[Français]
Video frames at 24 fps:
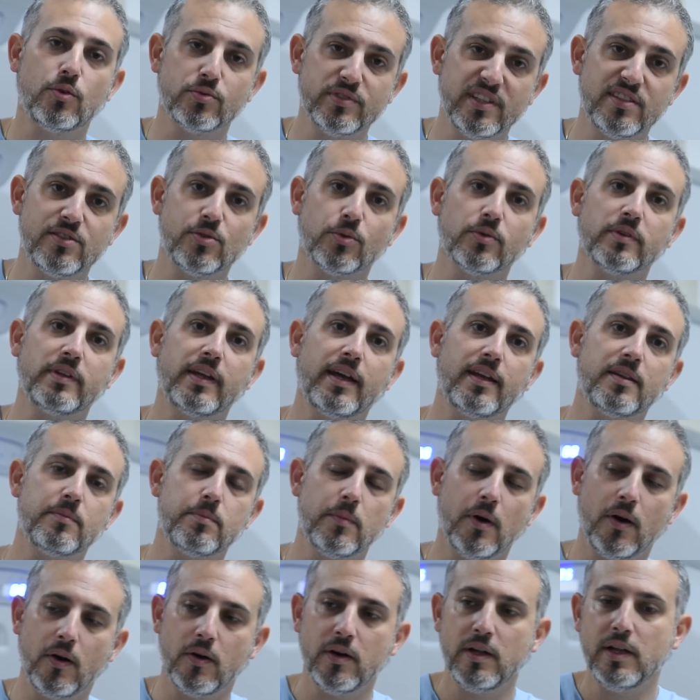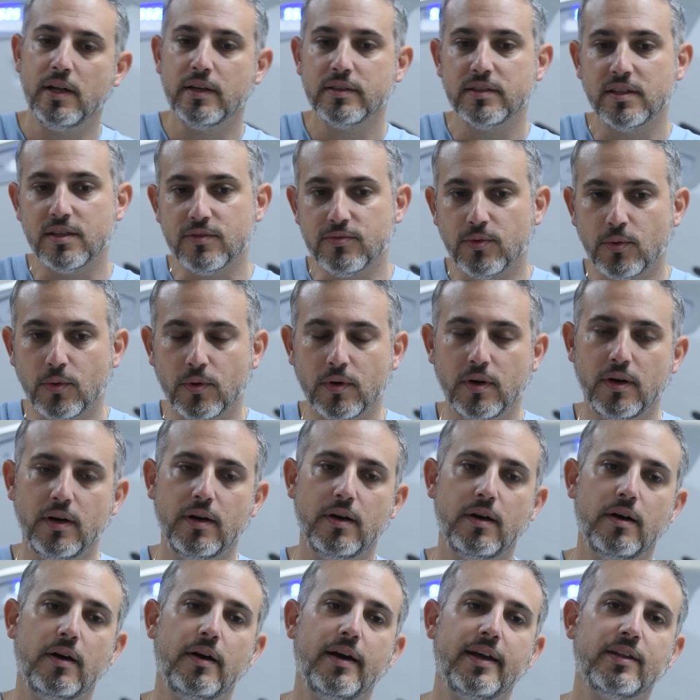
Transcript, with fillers: conditions de traitement qui vont euh,